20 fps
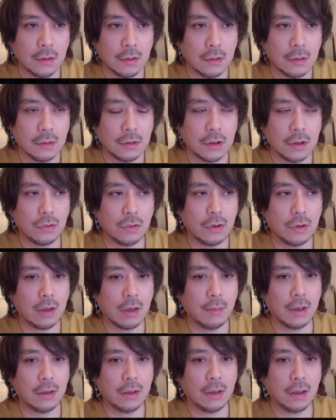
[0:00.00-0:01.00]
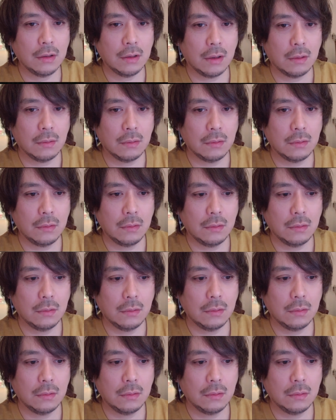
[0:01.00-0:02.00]
でそれがまあなんだろ
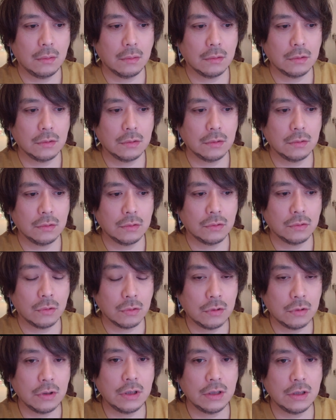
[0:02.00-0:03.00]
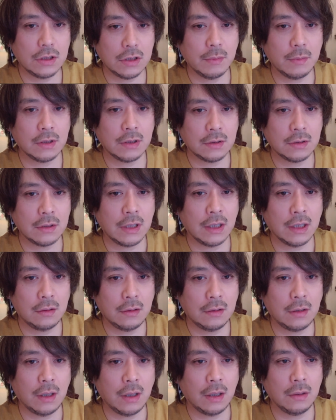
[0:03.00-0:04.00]
うそのクリスマスだっ
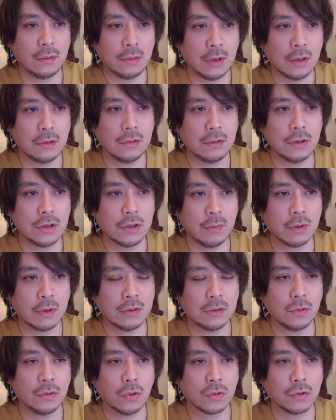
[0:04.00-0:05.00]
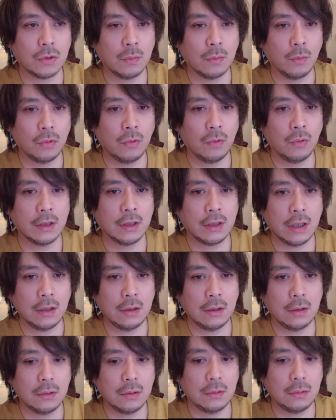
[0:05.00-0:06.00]
ていうねクリスマスの一つの物語
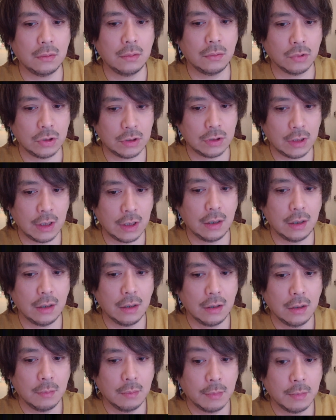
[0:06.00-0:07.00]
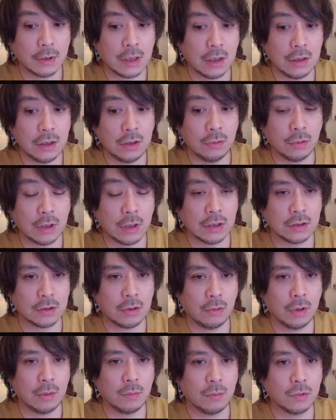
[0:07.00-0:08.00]
として、まあ、3人の名付
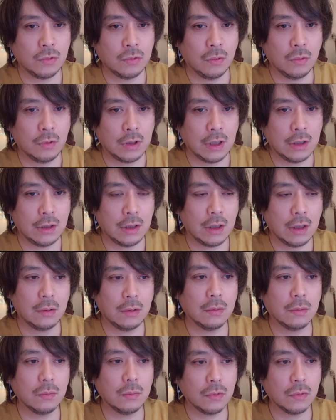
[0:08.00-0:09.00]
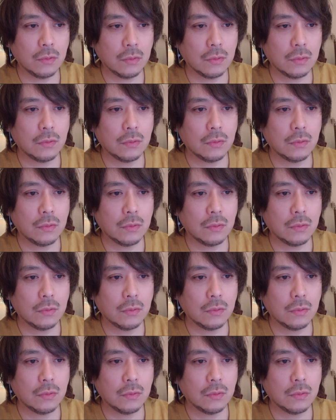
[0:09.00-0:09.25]
け親もそうなんだけれども